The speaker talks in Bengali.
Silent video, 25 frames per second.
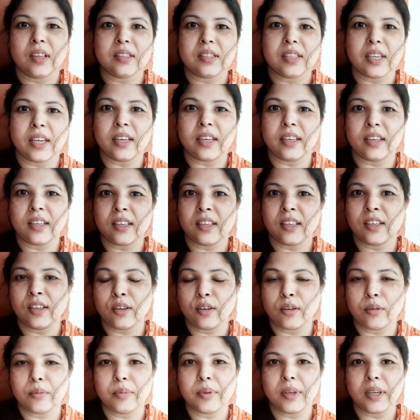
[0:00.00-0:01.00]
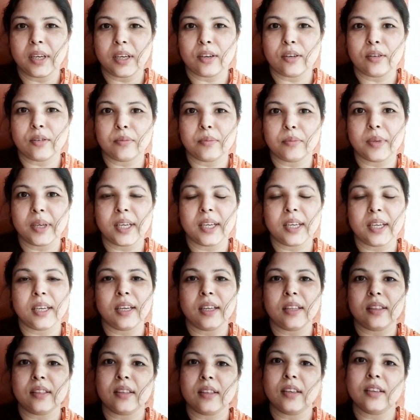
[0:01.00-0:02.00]
জানি না কি হবে এখন মেয়েকে
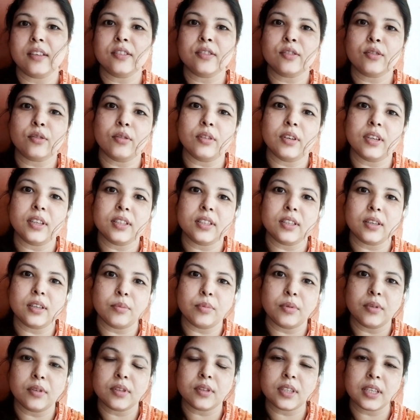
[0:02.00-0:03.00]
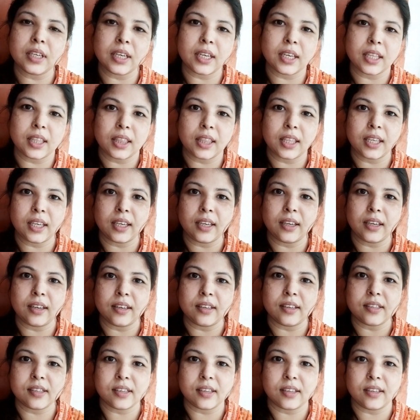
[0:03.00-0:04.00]
আনতে স্কুলে যাব সেখান থেকে
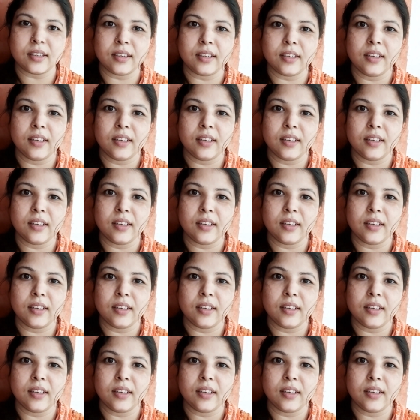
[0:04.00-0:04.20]
এসে